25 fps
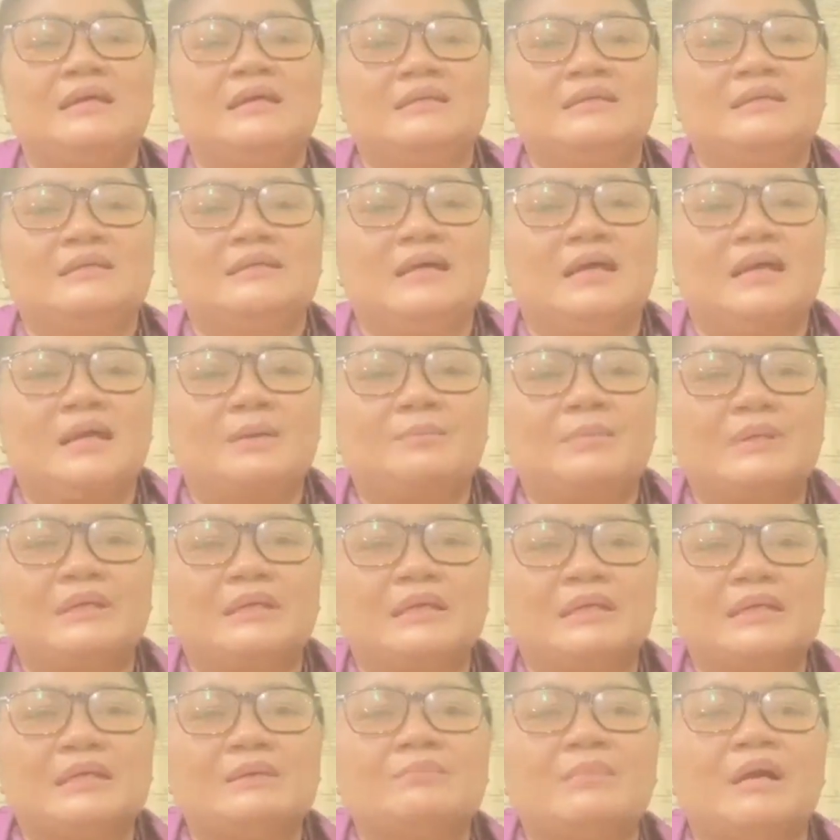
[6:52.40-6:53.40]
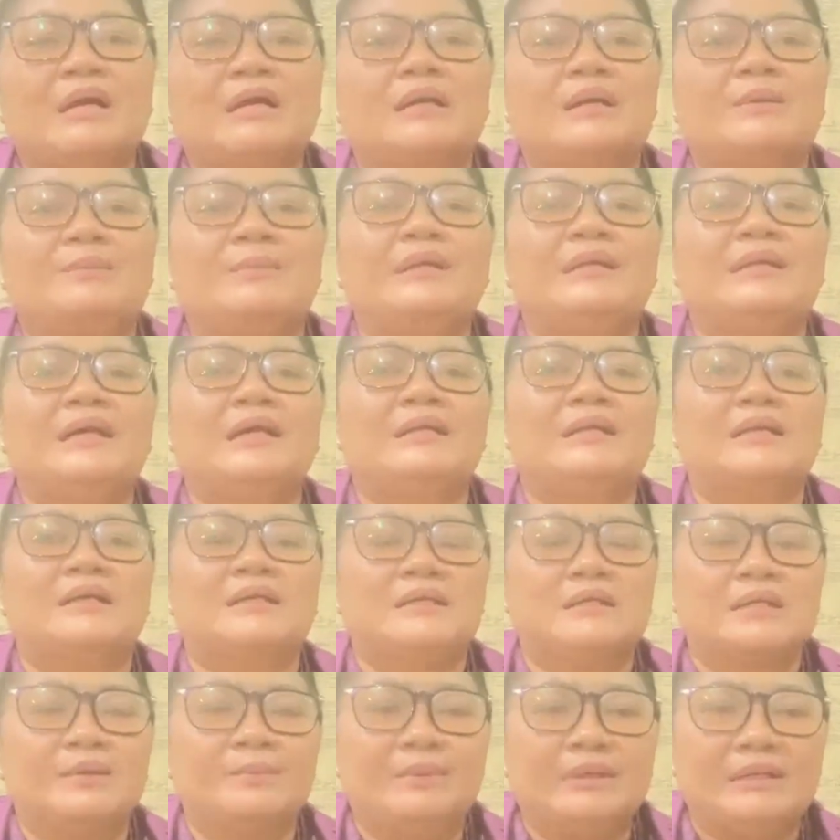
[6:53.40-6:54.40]
di dalam menerima
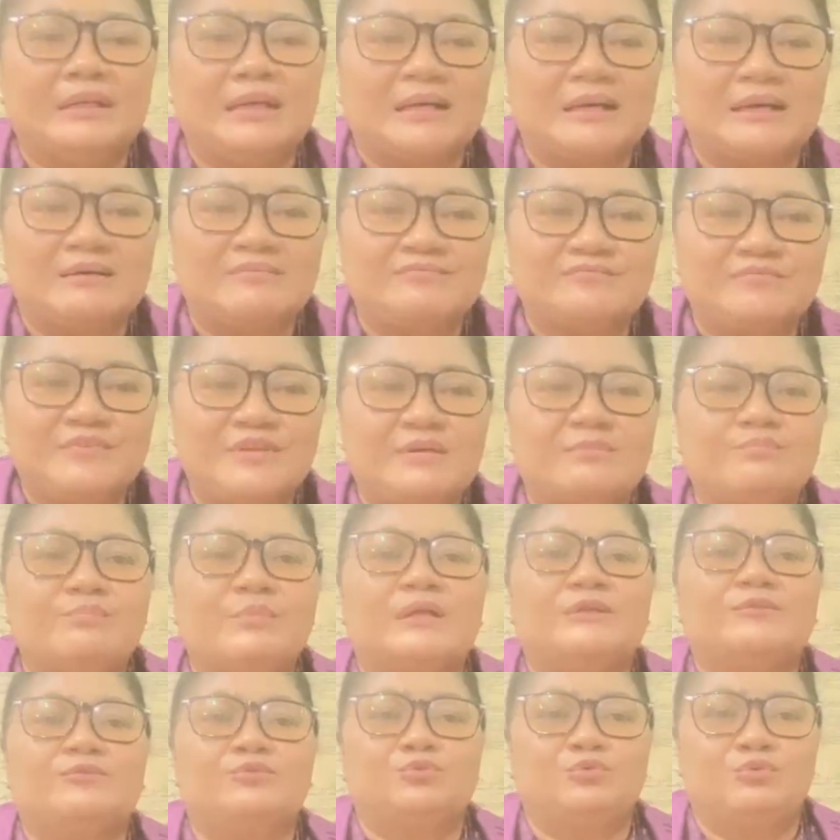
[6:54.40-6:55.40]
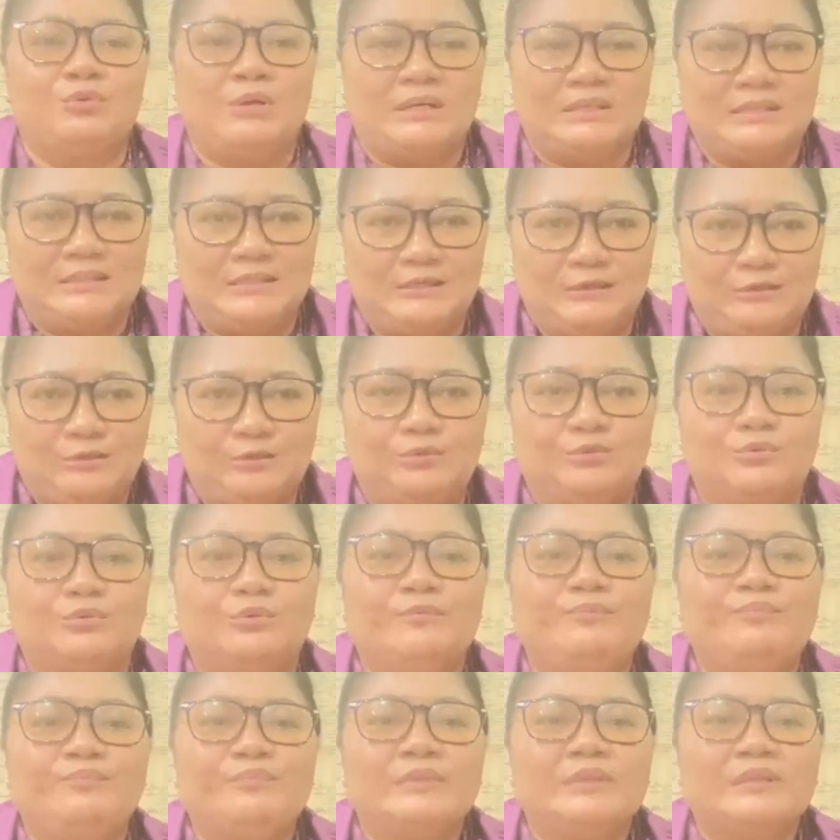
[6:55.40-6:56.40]
kebenaran-kebenaran firman Tuhan itu.
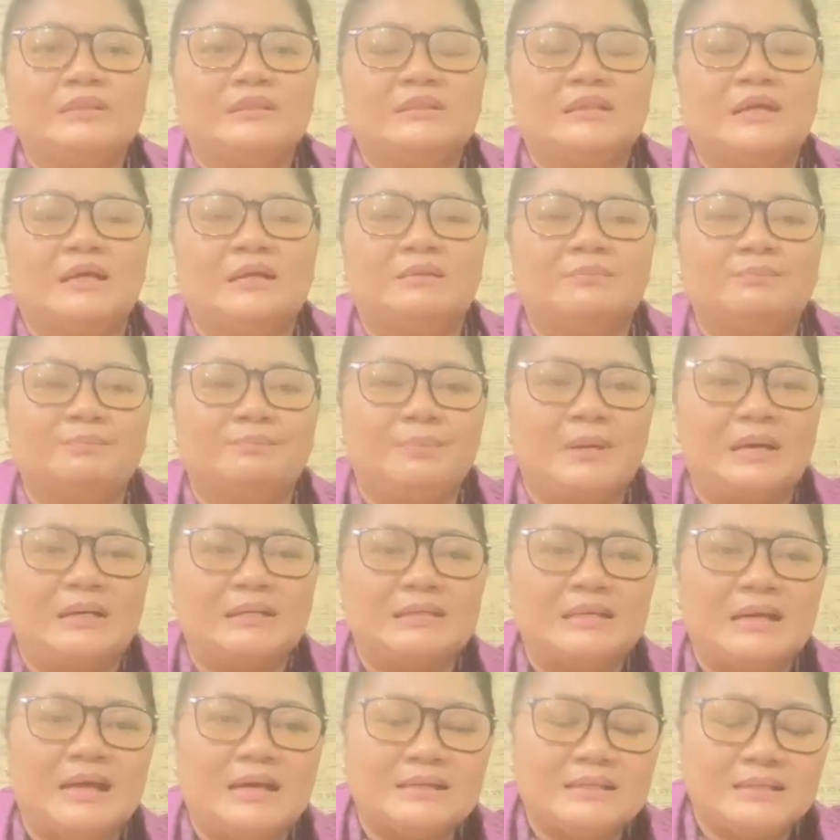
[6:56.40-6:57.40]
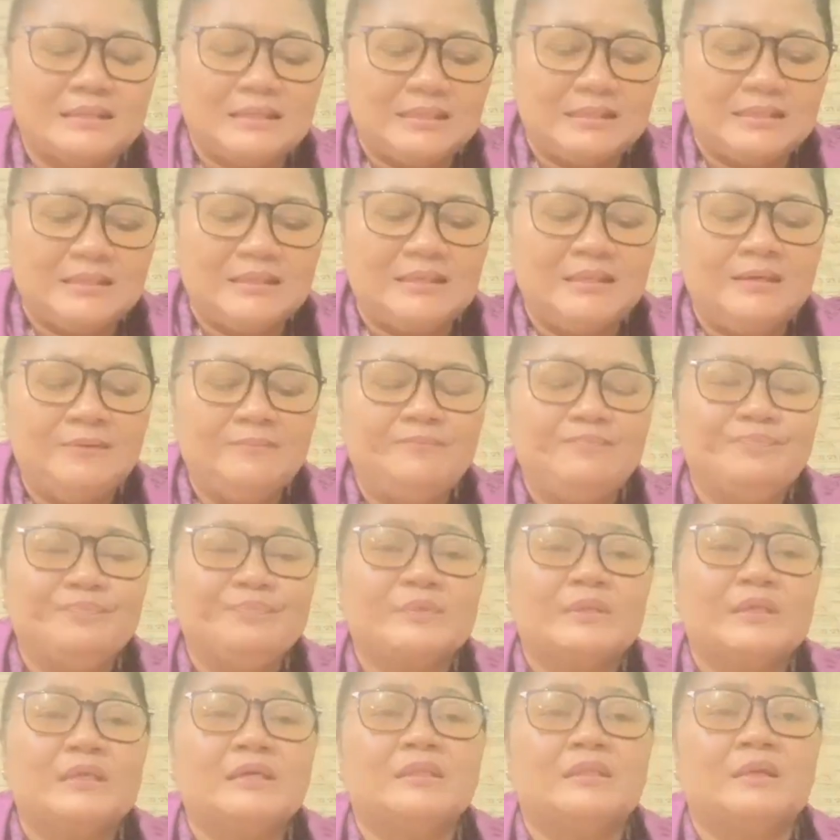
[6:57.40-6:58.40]
Dan pagi hari ini
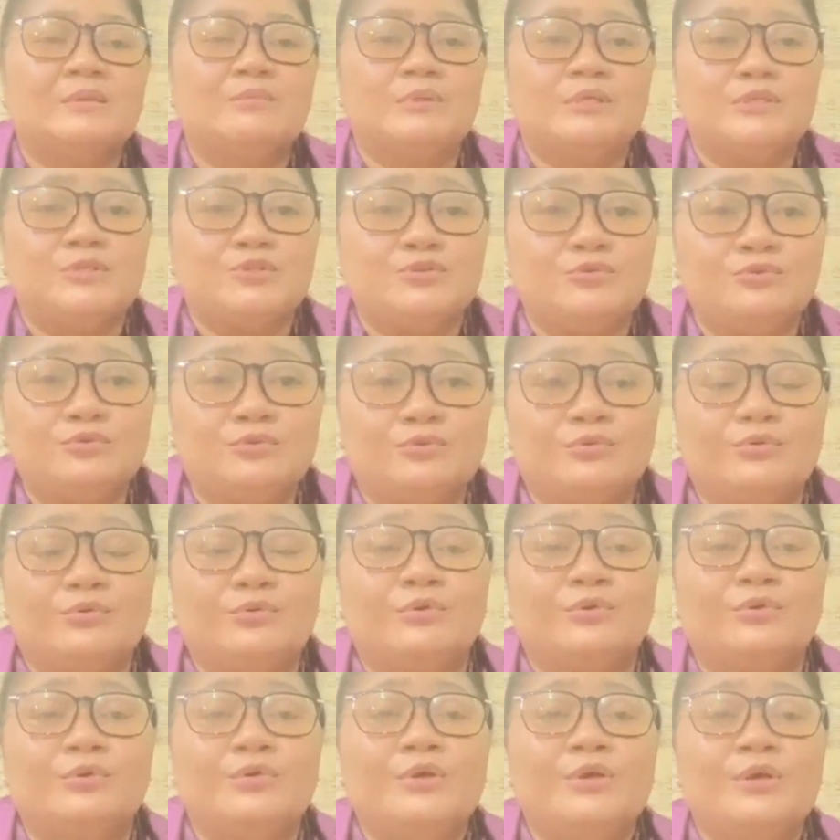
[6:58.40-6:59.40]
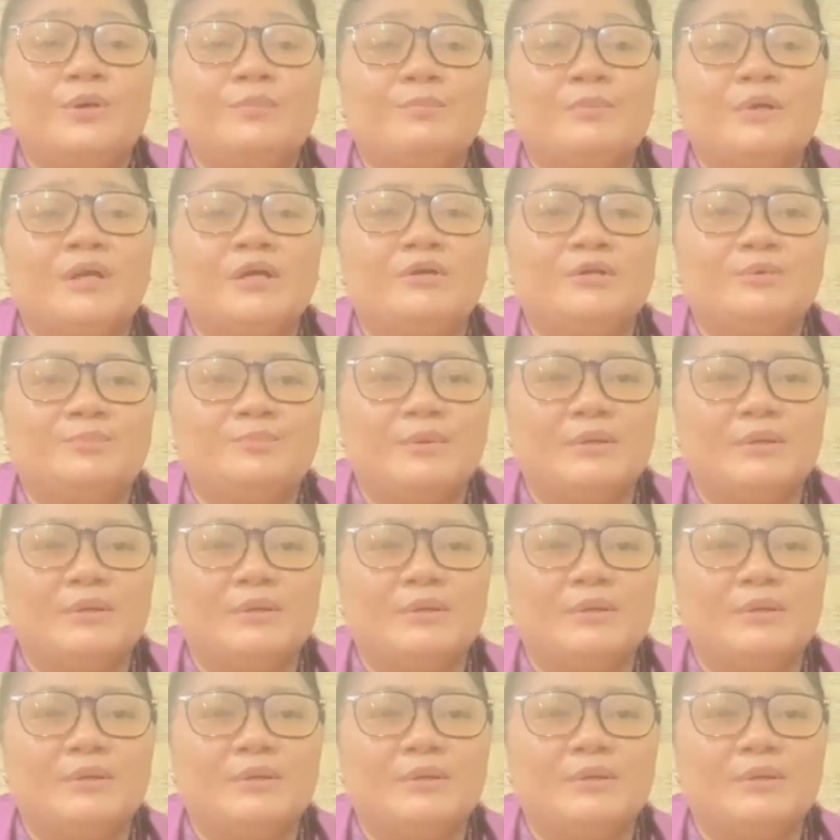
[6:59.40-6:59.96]
kita bersyukur melalui